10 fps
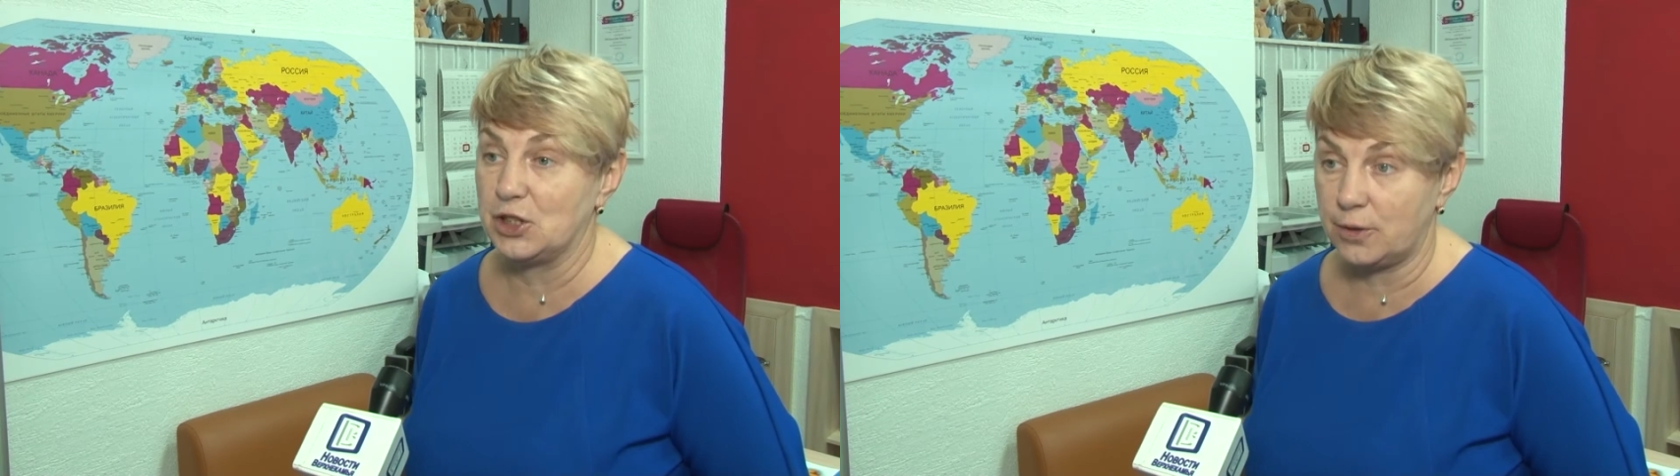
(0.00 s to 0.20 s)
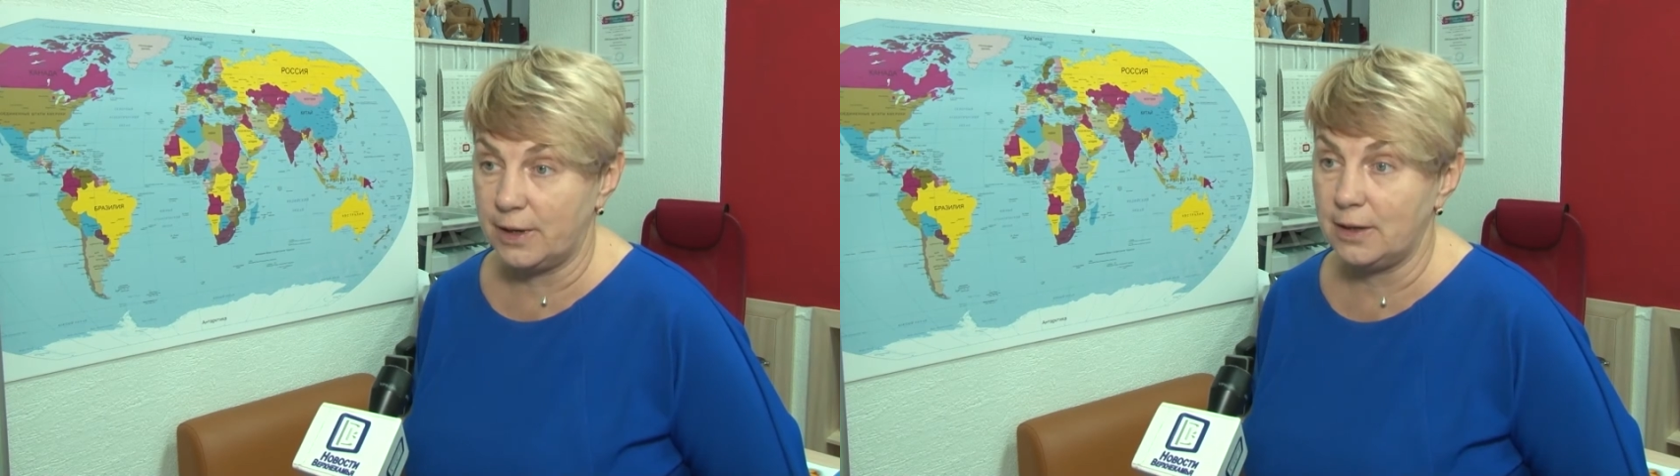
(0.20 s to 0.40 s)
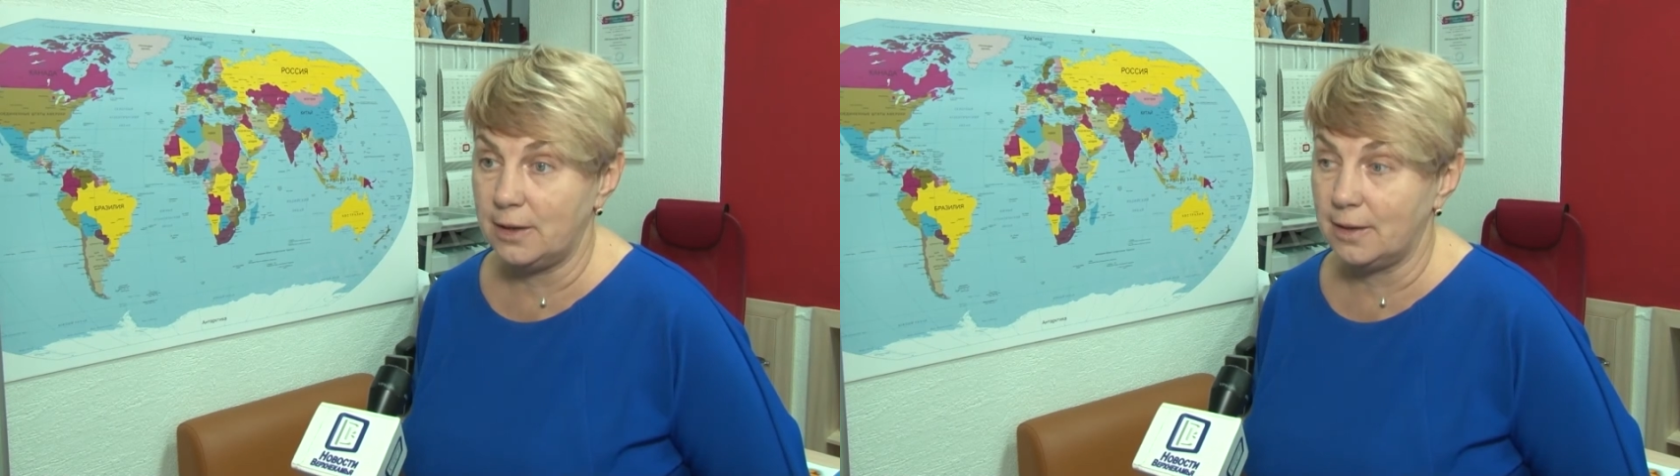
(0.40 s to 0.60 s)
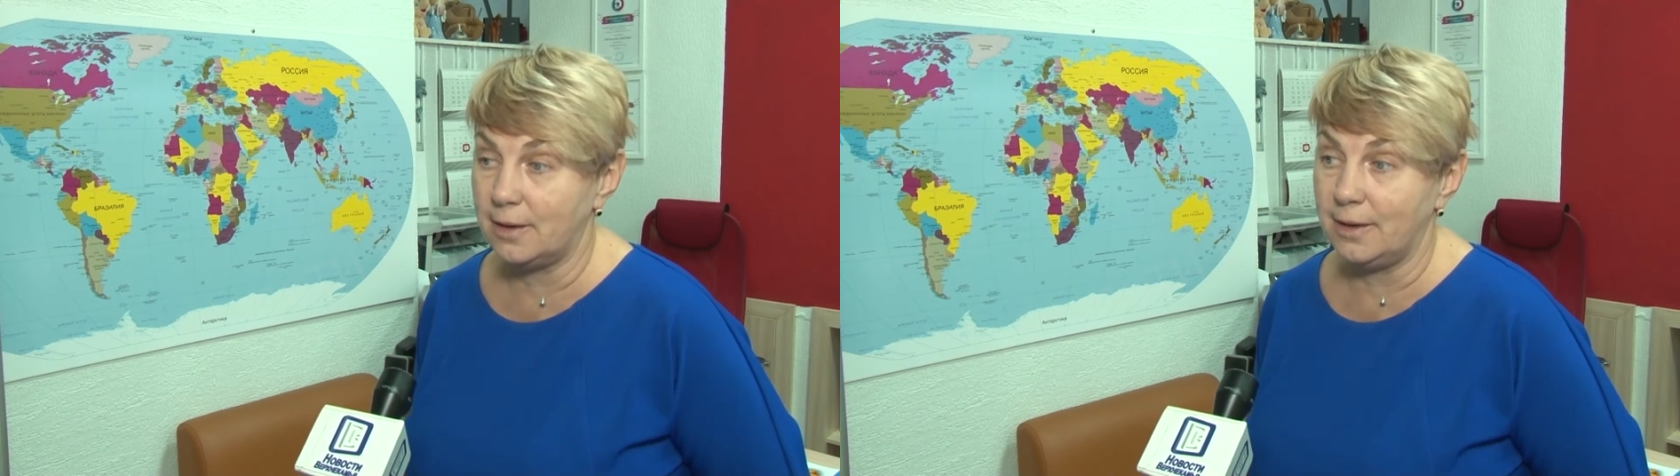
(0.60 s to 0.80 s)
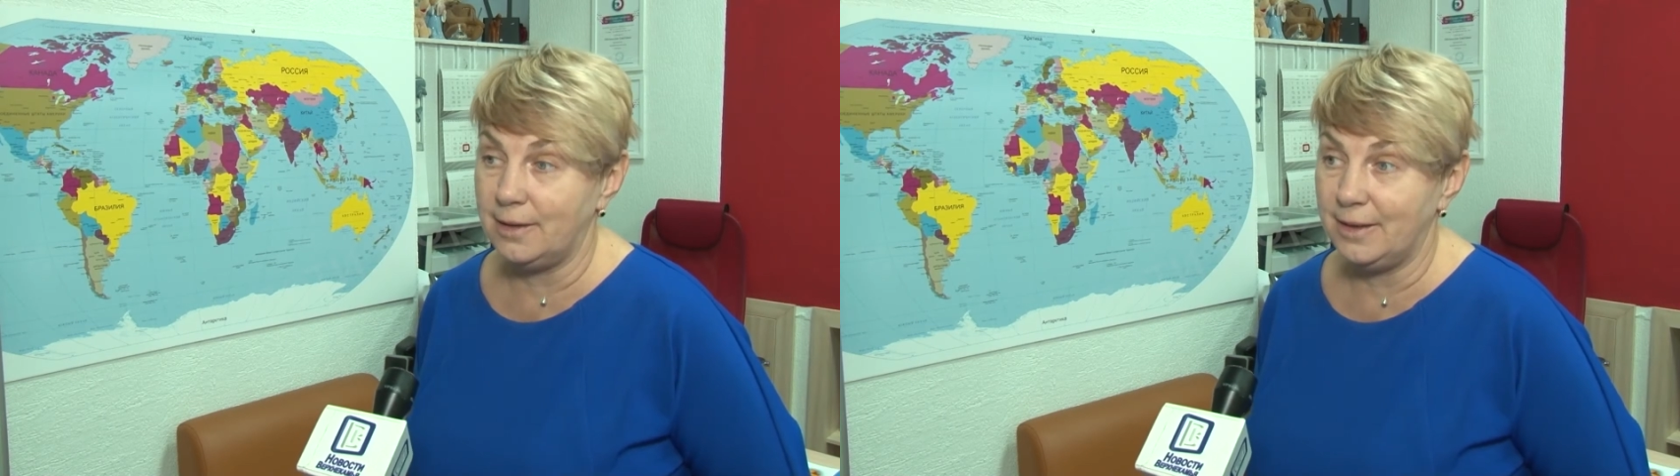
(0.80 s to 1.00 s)

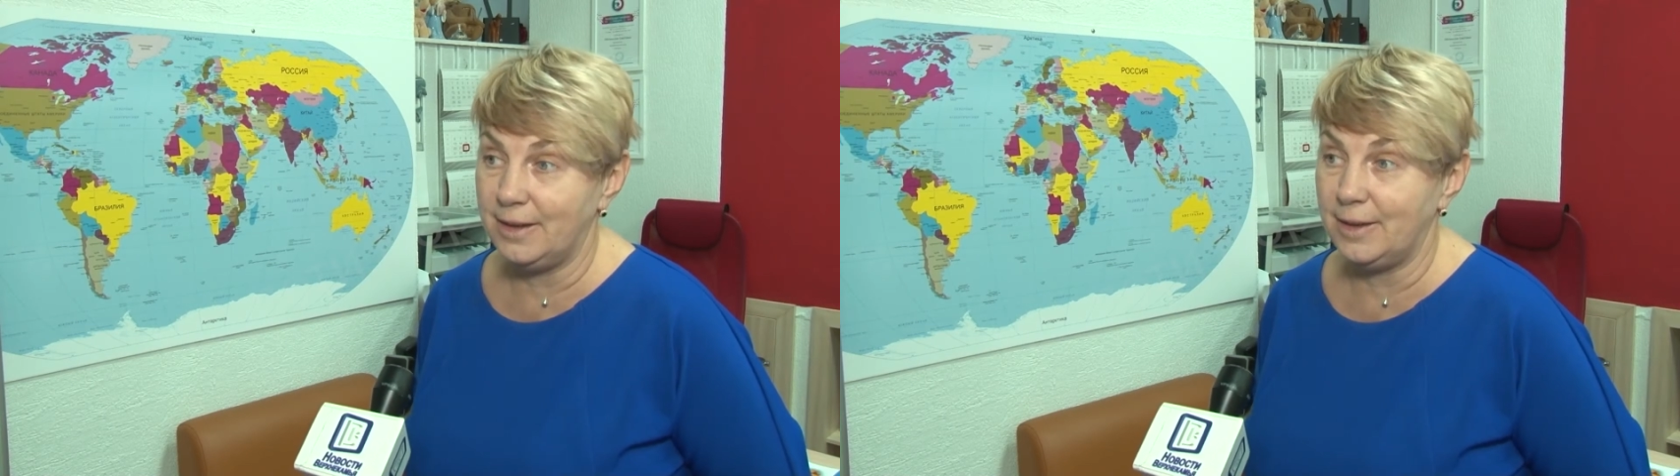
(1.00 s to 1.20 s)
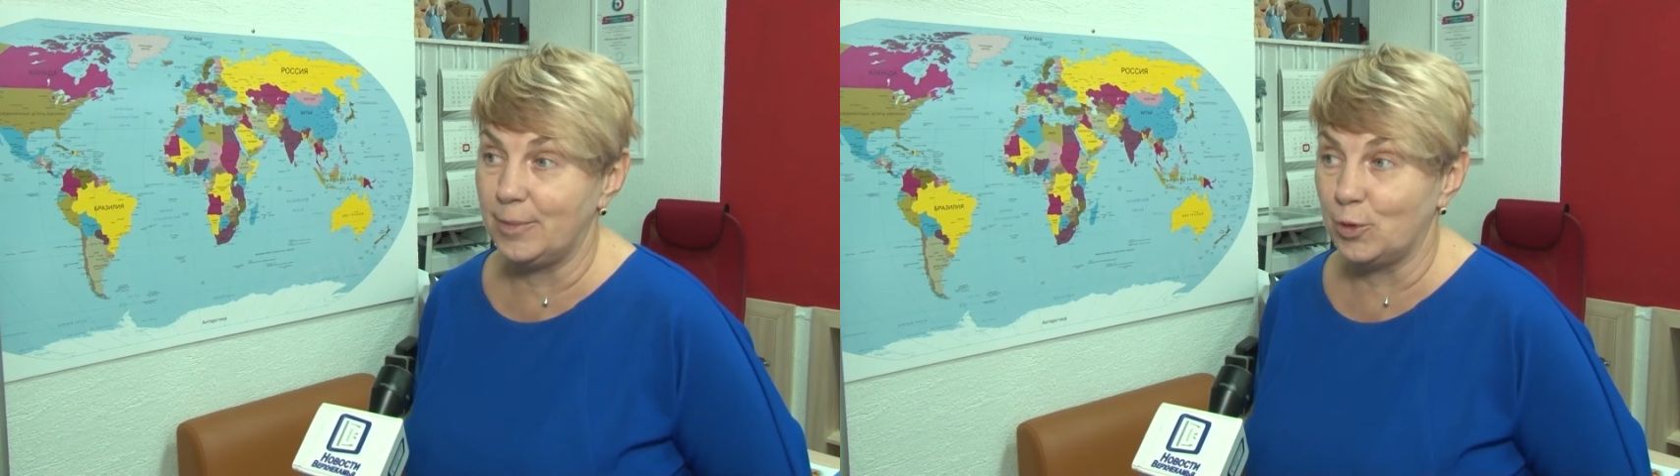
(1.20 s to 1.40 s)
проживания, они